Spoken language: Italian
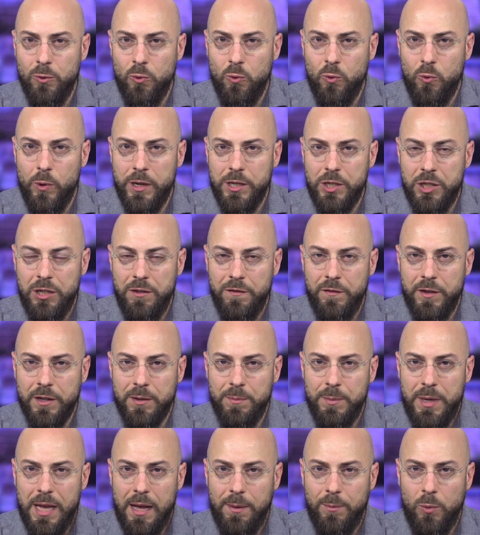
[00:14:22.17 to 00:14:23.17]
dunque ci
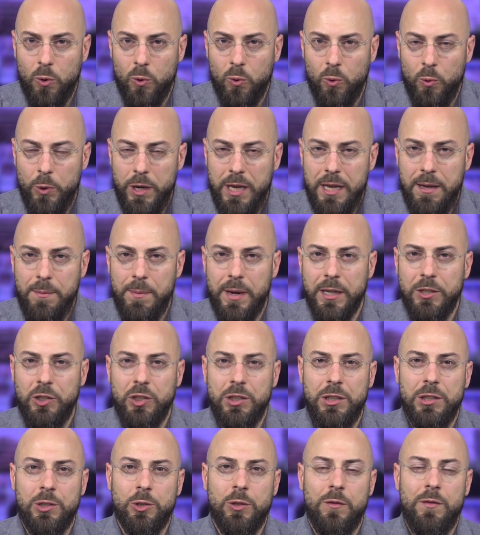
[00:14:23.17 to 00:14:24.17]
fermiamo qui, ma
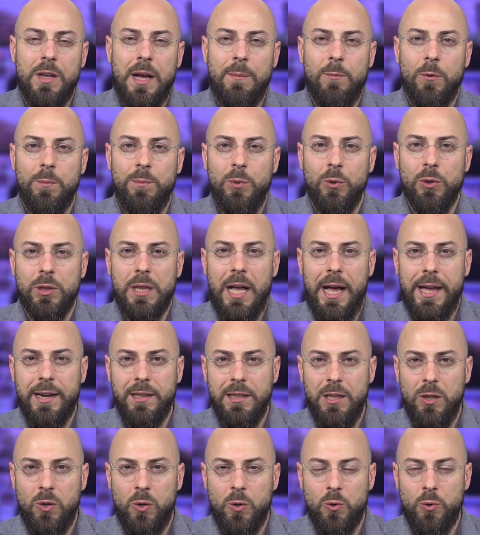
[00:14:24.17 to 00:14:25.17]
ci ritroviamo più
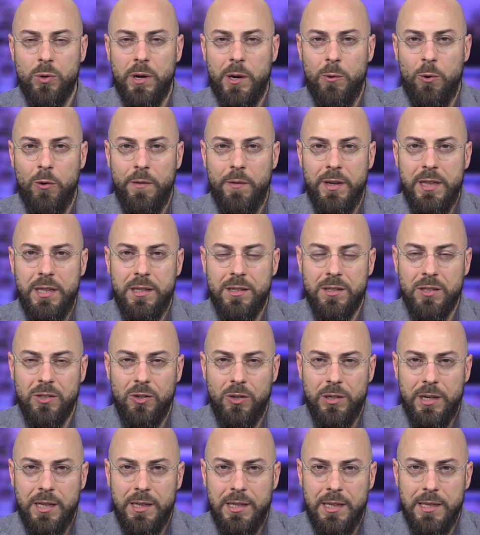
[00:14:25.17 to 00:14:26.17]
tardi con una nuova
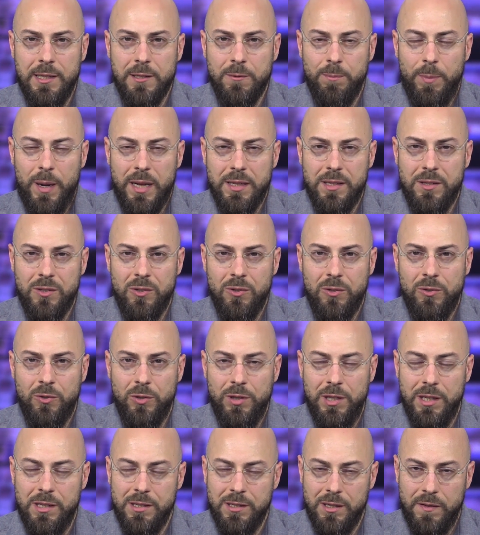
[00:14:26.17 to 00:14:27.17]
edizione di Spazio
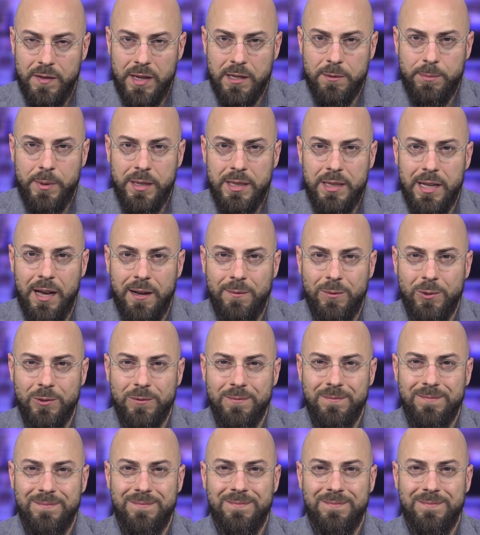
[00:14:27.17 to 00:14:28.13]
Notizia. Vi aspettiamo.